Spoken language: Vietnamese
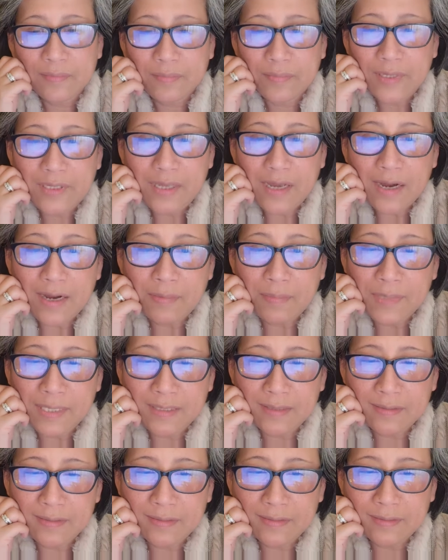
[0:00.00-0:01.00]
bây giờ
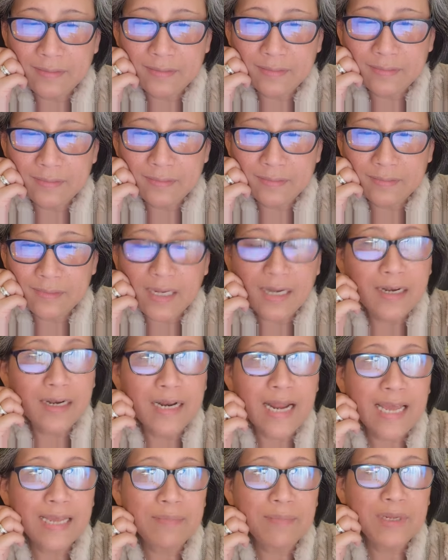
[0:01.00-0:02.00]
mình dừng
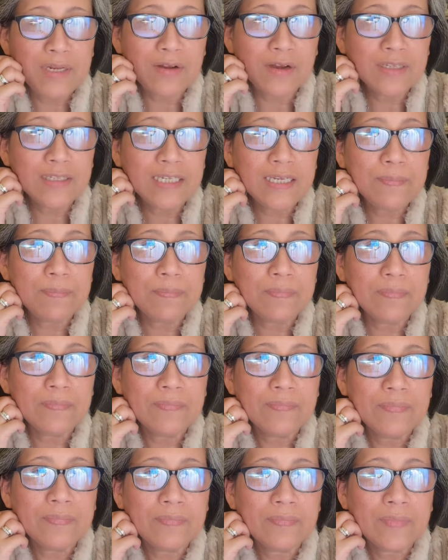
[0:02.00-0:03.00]
ở đây mình nói tiếp
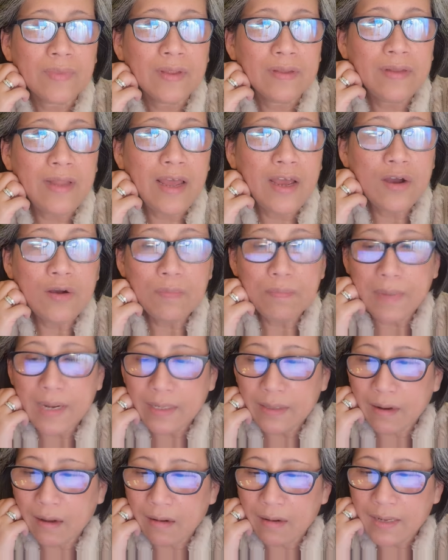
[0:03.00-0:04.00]
nếu
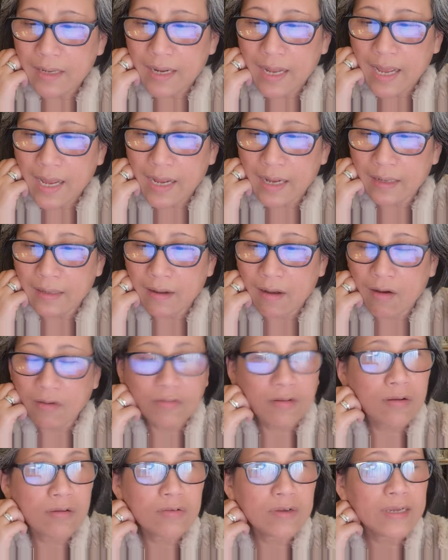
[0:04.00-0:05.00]
mà nói là
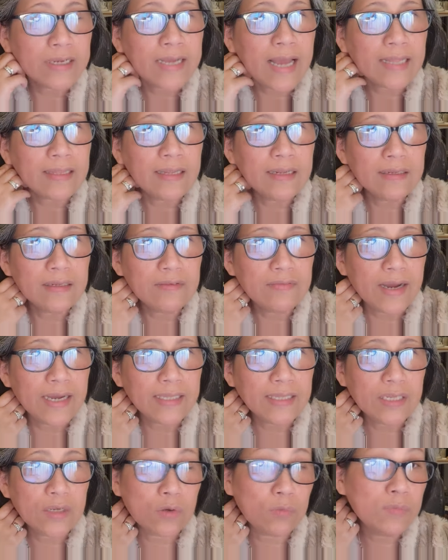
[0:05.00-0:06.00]
họ có cái cá tính như
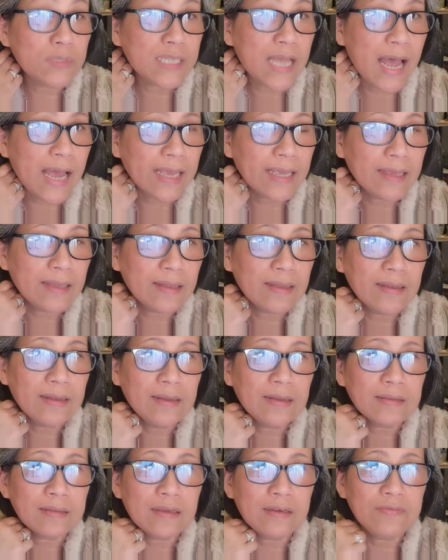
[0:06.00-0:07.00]
vậy thì cũng sai
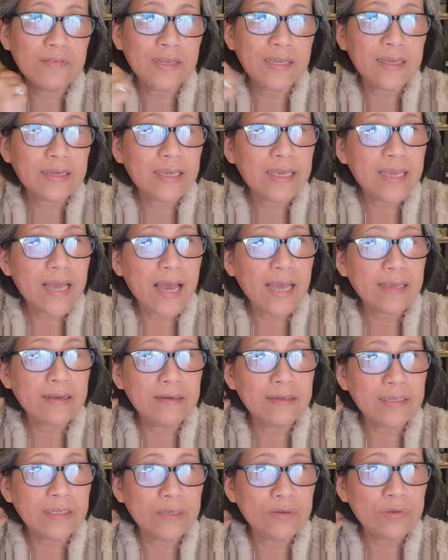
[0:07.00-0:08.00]
tại vì khi hai
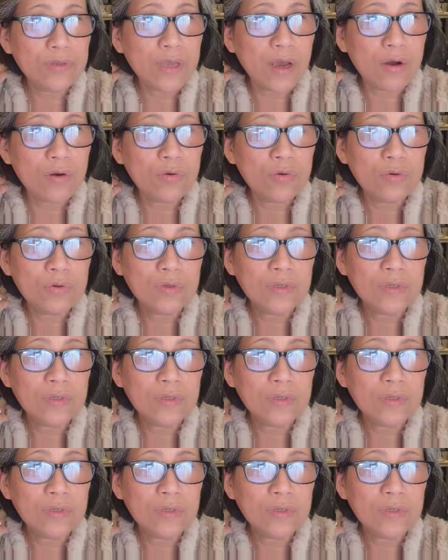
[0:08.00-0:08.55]
người yêu nhau